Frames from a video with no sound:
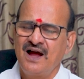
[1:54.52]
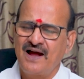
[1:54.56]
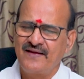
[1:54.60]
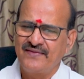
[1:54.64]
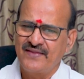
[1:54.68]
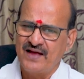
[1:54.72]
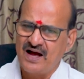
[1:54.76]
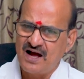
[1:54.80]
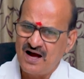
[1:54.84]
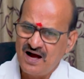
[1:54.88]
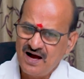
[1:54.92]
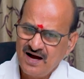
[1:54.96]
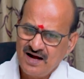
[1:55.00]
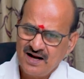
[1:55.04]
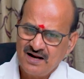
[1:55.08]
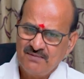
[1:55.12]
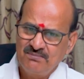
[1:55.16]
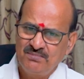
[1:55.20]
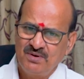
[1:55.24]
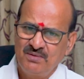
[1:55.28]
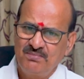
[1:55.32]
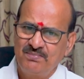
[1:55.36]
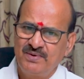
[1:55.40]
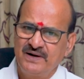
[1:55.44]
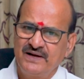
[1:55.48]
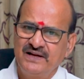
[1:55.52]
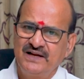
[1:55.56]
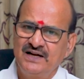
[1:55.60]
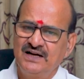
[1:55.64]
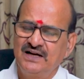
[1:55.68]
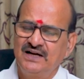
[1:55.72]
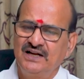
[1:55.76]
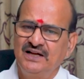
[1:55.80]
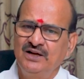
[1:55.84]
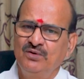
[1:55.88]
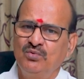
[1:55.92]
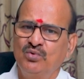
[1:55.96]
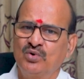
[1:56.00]
அந்த ஆரம்ப
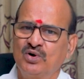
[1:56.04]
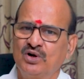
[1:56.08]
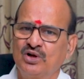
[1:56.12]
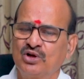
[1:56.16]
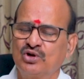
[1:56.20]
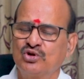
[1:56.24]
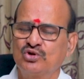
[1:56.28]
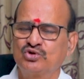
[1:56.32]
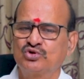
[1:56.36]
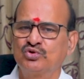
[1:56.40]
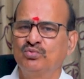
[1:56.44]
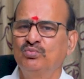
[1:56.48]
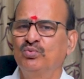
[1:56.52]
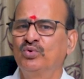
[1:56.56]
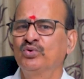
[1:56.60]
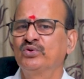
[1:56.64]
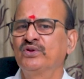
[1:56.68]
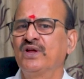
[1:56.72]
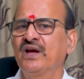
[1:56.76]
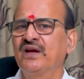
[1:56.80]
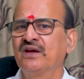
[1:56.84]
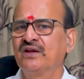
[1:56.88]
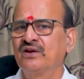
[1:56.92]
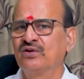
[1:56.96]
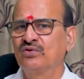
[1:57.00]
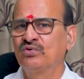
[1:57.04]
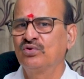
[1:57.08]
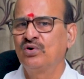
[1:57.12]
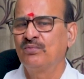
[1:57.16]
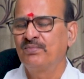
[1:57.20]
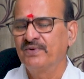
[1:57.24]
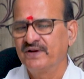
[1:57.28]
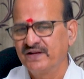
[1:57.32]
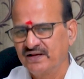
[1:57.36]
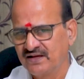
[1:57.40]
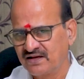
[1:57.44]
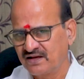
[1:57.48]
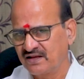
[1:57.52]
பணிகளே உங்களுக்கு சுமூத்தாக இருக்கும்
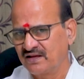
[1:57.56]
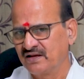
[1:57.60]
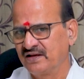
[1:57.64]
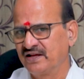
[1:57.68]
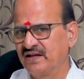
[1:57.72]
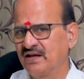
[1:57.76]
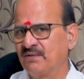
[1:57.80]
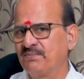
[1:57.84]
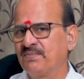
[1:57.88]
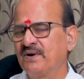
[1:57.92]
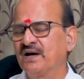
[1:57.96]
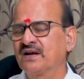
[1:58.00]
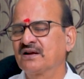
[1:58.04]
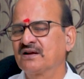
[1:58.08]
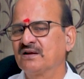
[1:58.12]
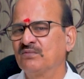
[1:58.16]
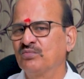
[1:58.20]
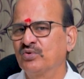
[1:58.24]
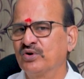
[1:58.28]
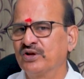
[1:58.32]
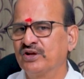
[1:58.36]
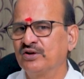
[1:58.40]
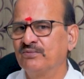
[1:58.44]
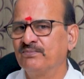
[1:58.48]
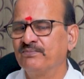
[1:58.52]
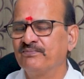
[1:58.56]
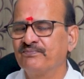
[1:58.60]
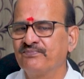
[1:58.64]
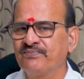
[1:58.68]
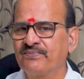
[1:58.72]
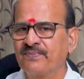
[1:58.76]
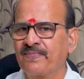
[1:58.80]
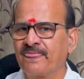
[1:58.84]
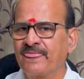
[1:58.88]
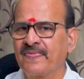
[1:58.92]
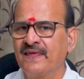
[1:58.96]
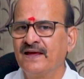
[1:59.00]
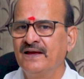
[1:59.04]
அப்படிங்கிறத நீங்கள் பார்க்க முடியும்
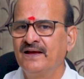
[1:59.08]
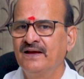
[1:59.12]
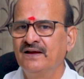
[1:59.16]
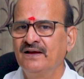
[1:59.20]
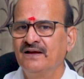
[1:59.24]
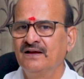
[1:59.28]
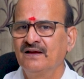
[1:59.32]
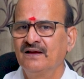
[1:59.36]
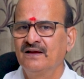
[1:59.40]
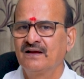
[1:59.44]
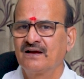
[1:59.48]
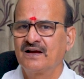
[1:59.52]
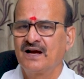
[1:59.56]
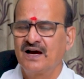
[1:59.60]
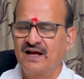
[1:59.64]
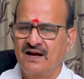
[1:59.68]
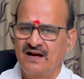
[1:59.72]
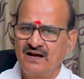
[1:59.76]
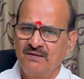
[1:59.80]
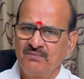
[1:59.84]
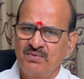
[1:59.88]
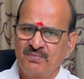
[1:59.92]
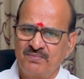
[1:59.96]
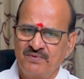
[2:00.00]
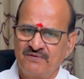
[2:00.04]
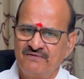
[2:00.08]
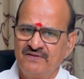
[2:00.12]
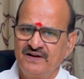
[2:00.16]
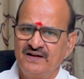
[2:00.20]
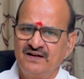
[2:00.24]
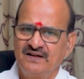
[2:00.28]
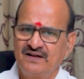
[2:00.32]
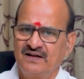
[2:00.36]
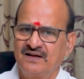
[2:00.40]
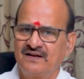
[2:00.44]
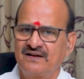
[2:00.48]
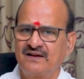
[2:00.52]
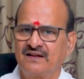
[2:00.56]
காரணம் இப்போ
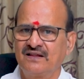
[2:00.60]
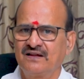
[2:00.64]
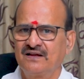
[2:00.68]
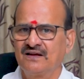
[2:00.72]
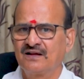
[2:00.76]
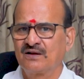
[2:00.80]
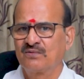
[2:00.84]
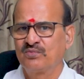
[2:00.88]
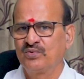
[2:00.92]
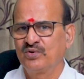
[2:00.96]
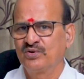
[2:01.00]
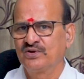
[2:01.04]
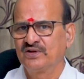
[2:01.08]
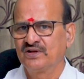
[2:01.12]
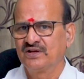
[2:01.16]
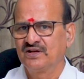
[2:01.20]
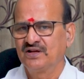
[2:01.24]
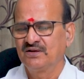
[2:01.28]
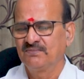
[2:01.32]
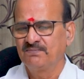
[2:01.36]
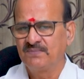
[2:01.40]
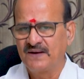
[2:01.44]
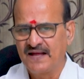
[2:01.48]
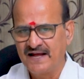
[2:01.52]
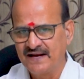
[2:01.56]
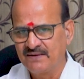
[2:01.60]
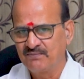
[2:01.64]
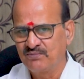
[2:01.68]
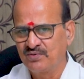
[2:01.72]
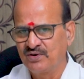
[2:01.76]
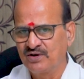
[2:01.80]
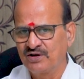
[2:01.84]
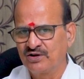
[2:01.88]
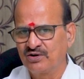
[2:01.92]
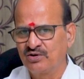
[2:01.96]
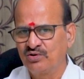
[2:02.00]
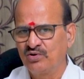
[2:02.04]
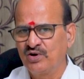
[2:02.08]
வீடு கட்டுறதுங்கிற போது பிளான்
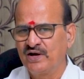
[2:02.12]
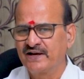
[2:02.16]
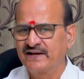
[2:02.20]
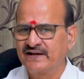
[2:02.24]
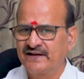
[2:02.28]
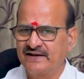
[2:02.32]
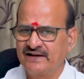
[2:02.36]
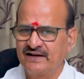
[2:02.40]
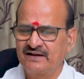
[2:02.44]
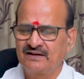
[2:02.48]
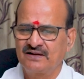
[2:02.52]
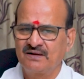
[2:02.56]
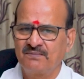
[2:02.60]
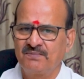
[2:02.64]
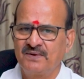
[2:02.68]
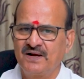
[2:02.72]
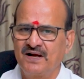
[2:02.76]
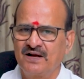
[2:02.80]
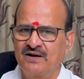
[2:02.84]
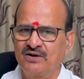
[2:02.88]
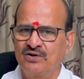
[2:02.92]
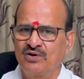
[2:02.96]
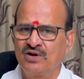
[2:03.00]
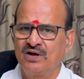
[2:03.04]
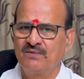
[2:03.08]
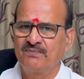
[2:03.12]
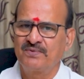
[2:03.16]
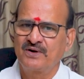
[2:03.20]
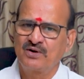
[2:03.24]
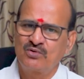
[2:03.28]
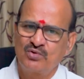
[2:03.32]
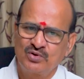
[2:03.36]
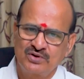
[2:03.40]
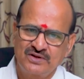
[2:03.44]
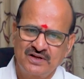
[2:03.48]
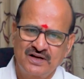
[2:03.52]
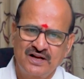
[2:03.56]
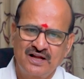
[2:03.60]
போடணும் ஆர்கிடெக்டை பார்க்கணும் அப்புறம்
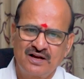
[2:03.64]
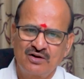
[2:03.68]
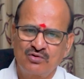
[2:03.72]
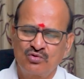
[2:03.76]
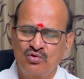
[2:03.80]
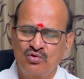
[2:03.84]
கொத்தனாரை